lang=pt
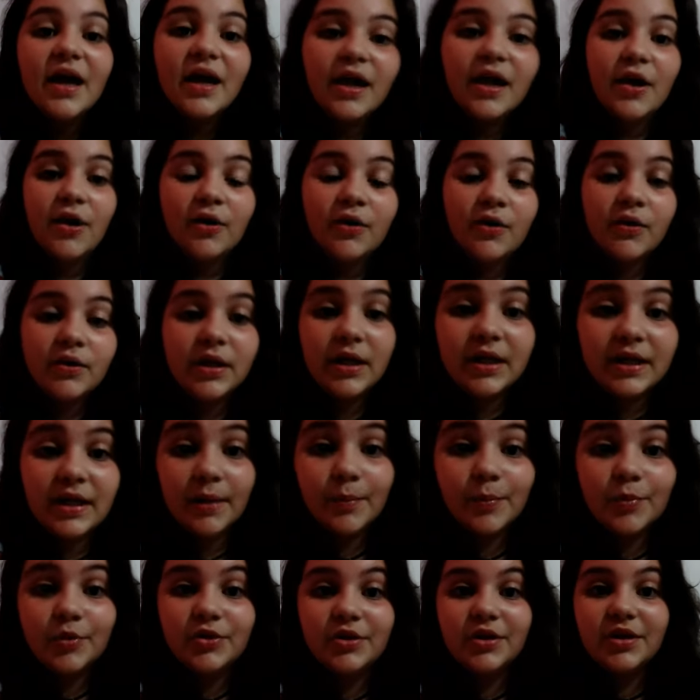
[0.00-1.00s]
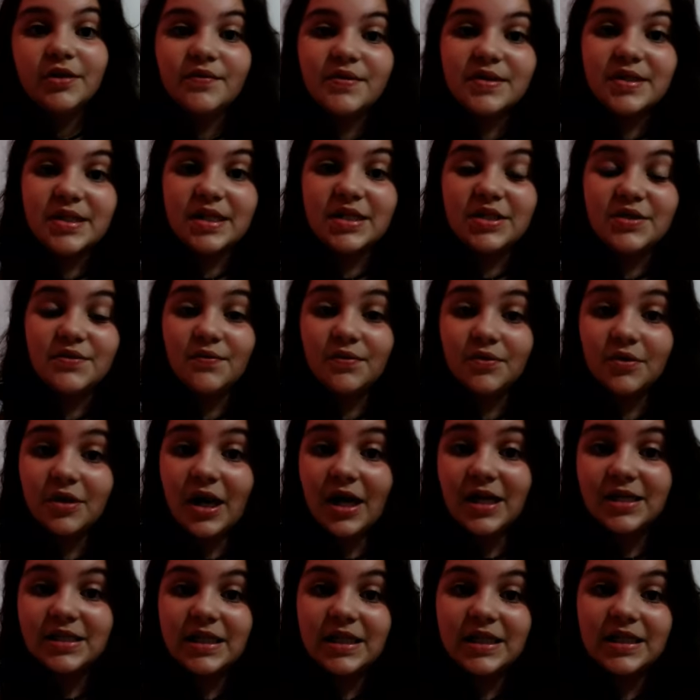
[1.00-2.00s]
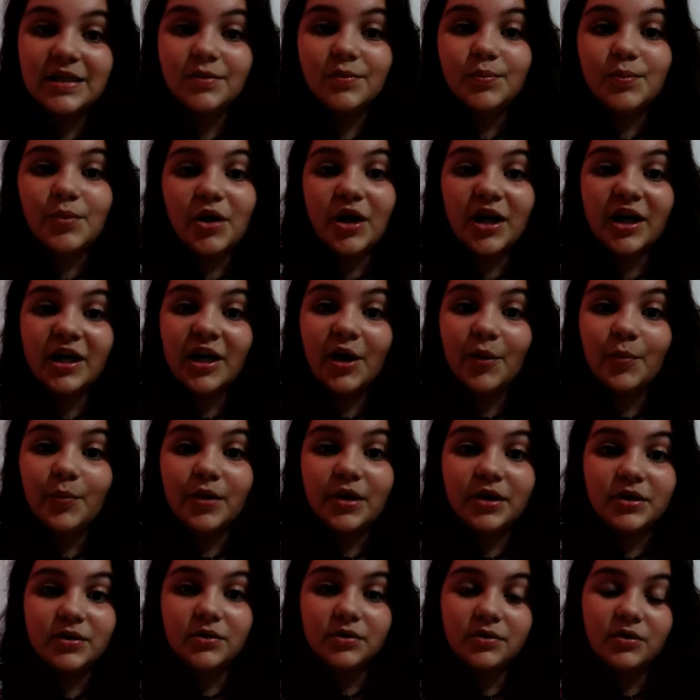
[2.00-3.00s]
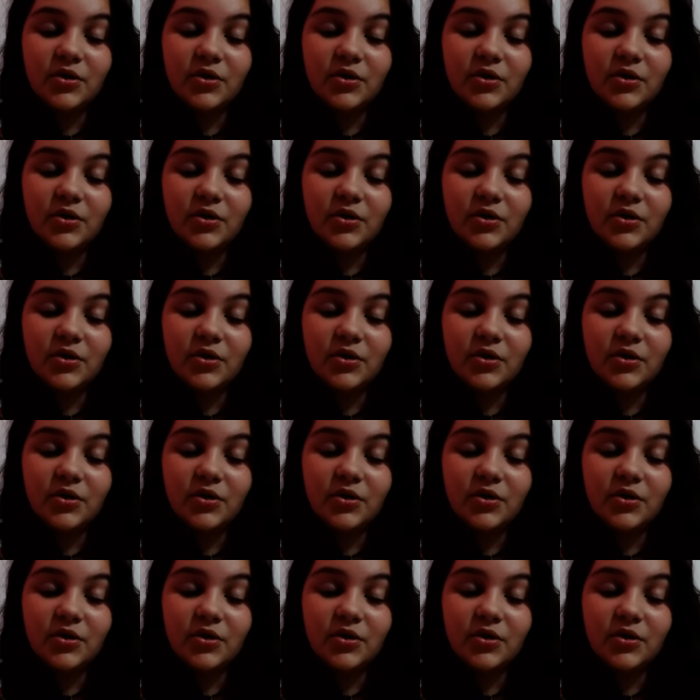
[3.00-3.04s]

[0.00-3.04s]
Eu queria muito que vocês divulgassem o meu canal para